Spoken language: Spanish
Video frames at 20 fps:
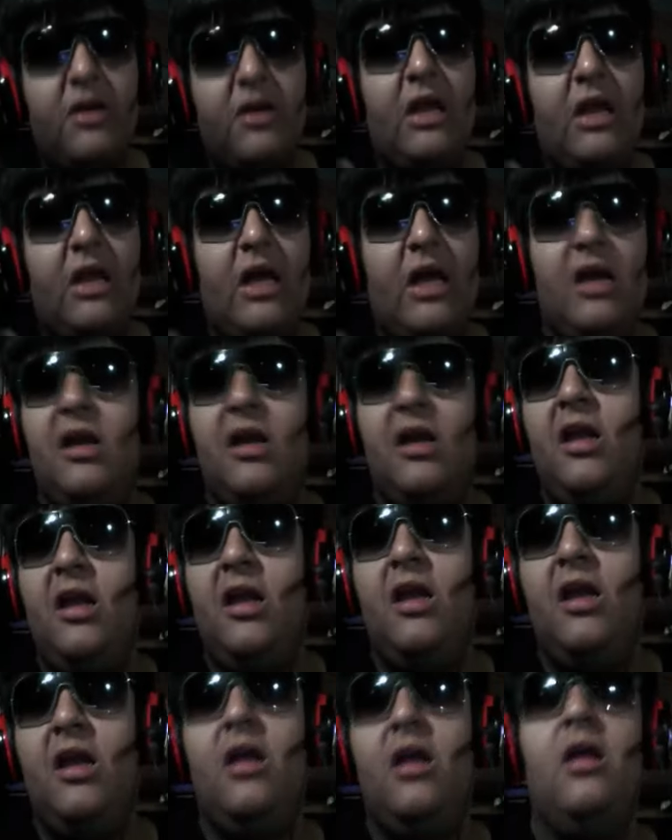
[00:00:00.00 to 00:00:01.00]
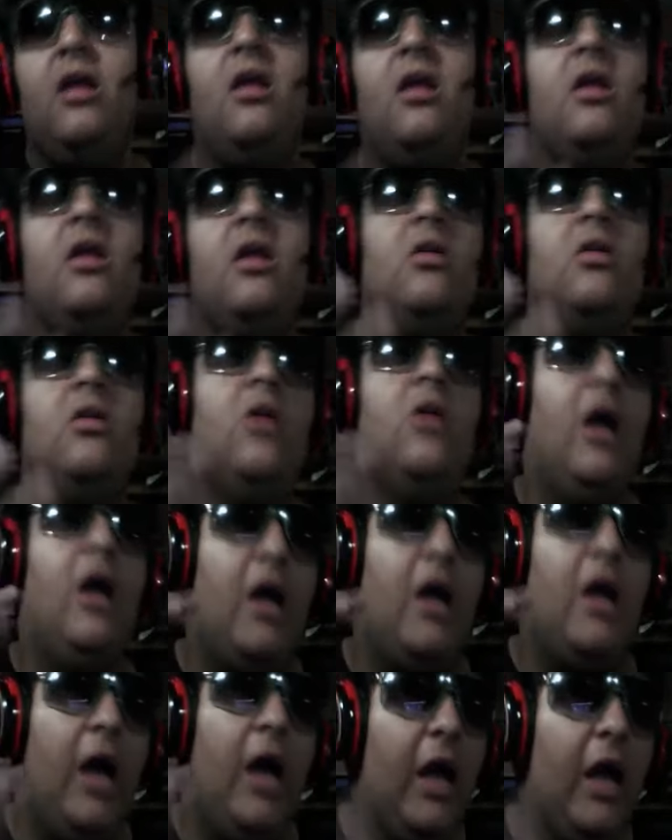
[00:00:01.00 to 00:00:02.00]
vez regalé
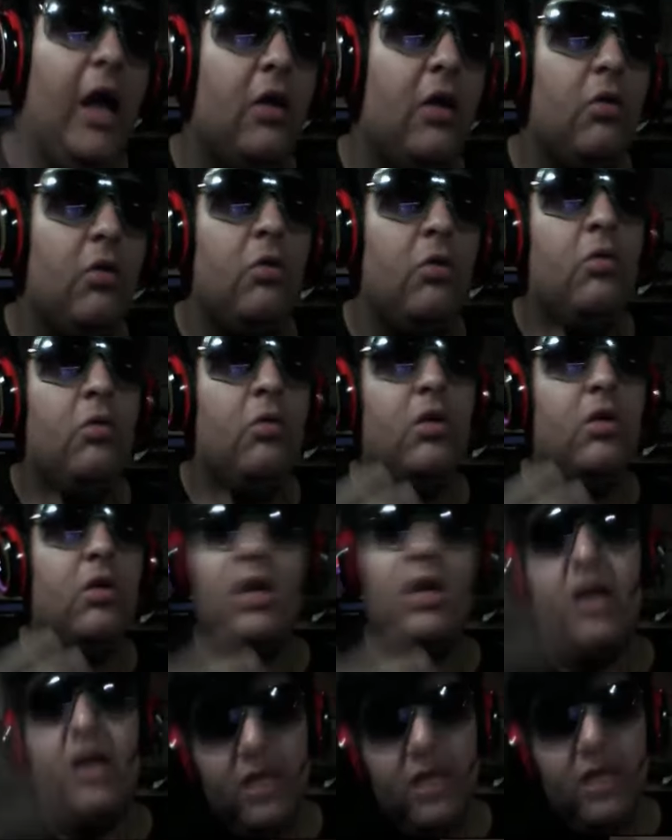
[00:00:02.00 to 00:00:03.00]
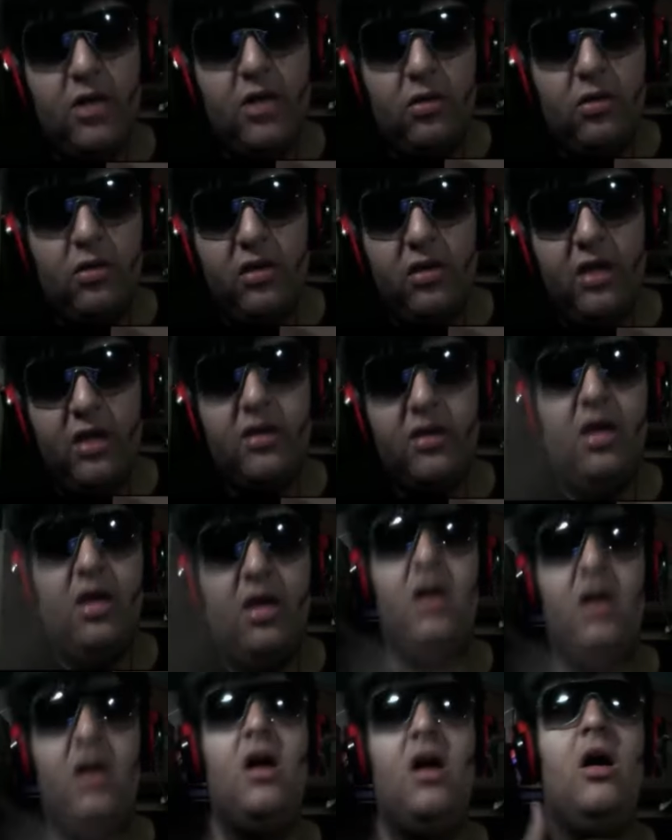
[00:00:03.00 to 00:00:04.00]
algo, regalé cosas
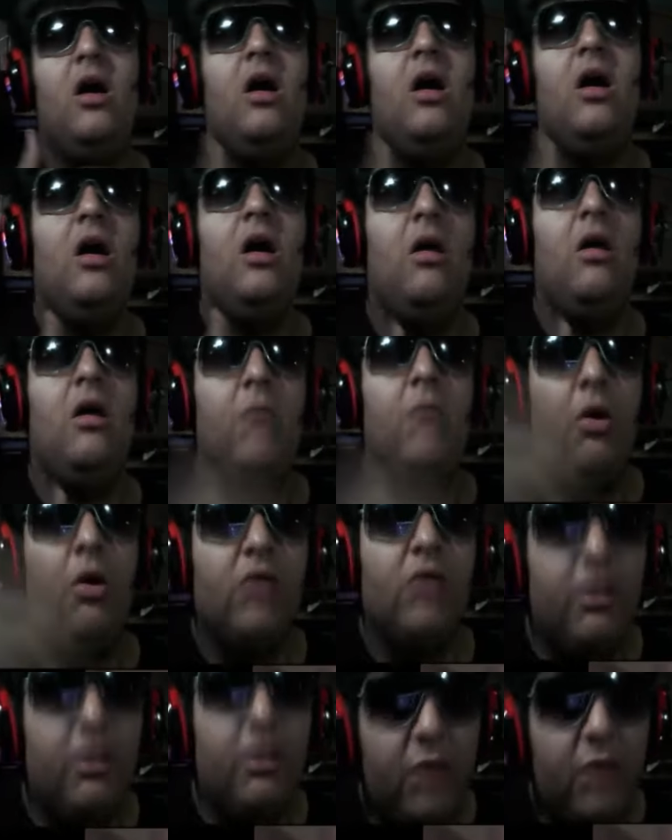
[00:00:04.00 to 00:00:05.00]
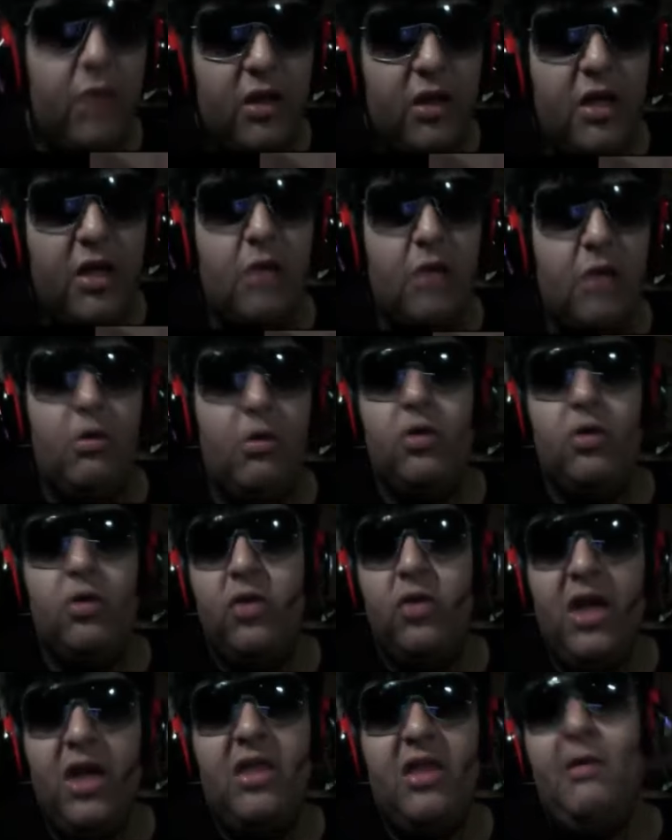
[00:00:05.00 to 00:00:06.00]
a, una mina
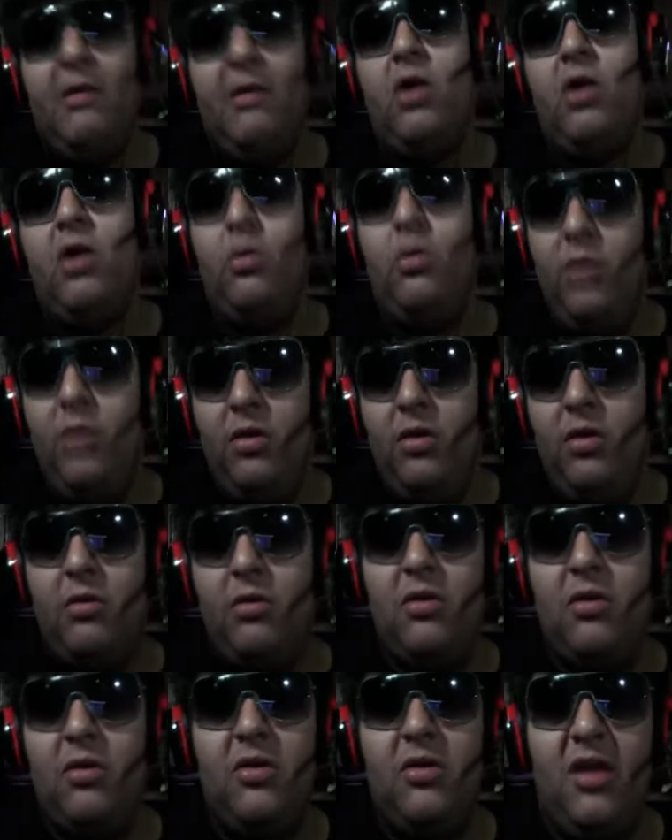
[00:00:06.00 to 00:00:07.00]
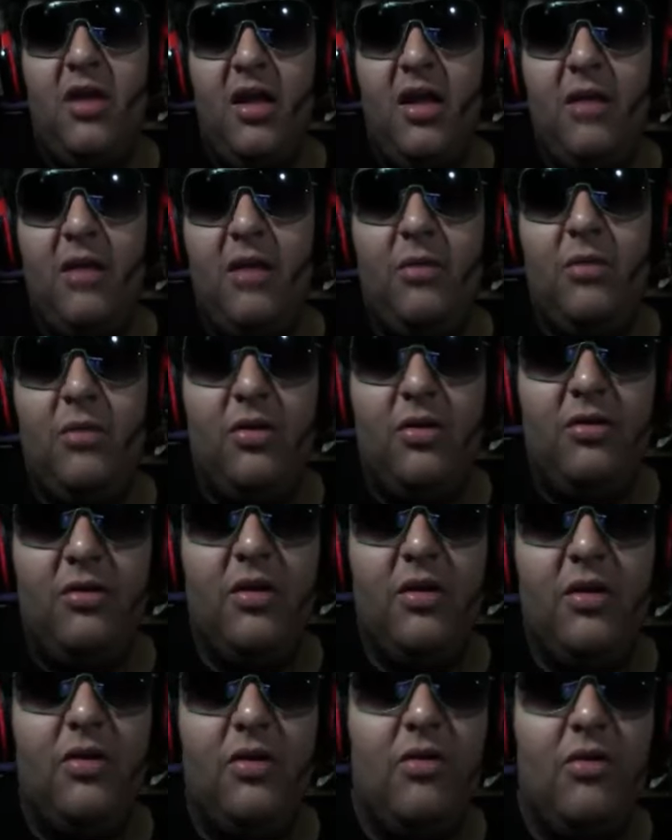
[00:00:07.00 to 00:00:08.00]
cuando ya estaba conmigo, cuando ya era mi
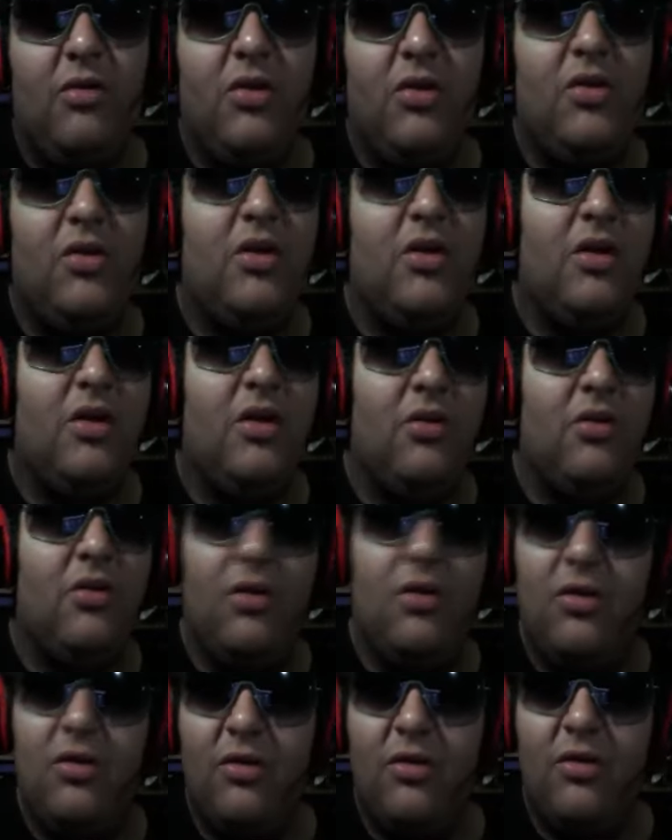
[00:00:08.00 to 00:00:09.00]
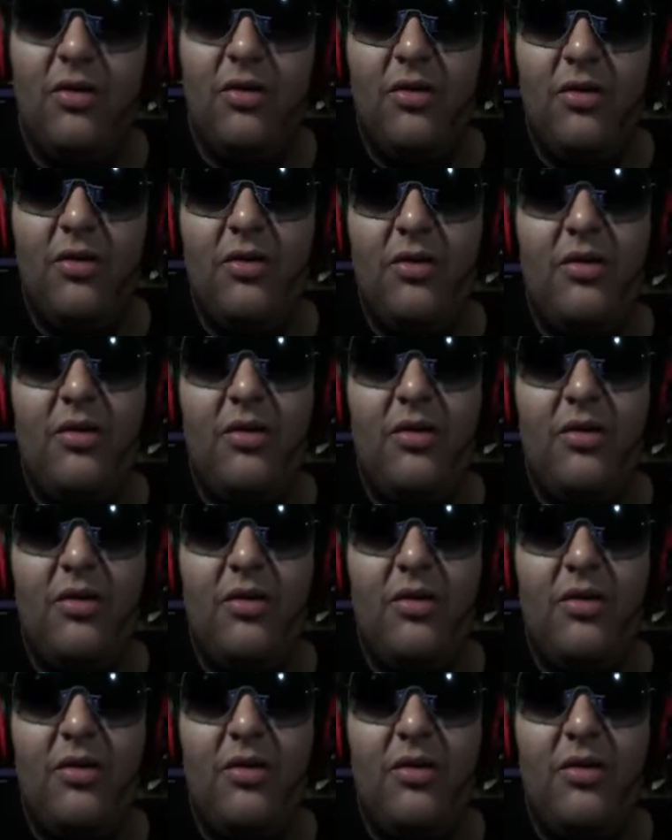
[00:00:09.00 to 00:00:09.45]
novia, no cuando la conozco.